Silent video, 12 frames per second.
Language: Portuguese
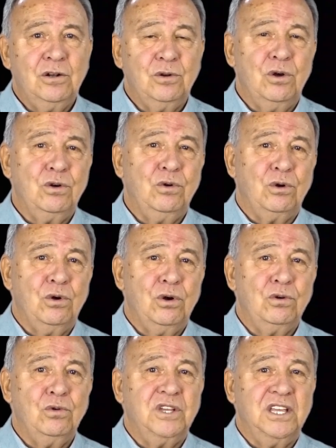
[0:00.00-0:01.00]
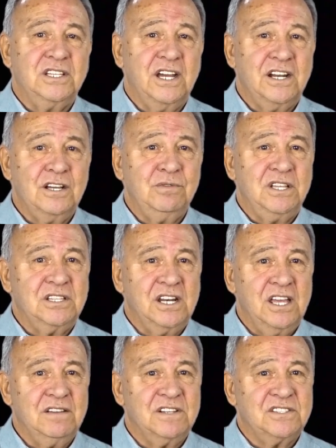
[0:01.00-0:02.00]
logo logo quedarão em
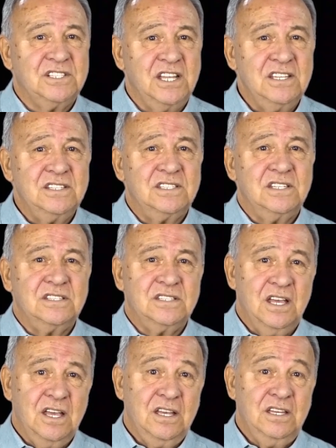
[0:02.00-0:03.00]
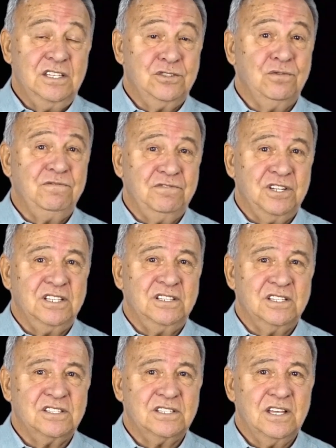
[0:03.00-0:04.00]
trevas densas e
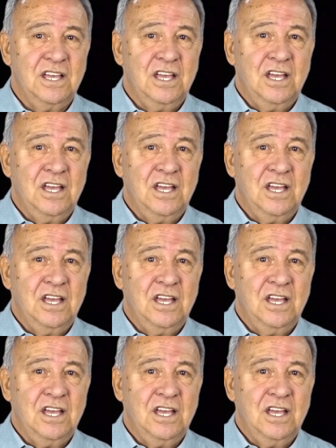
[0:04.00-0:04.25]
sofridas.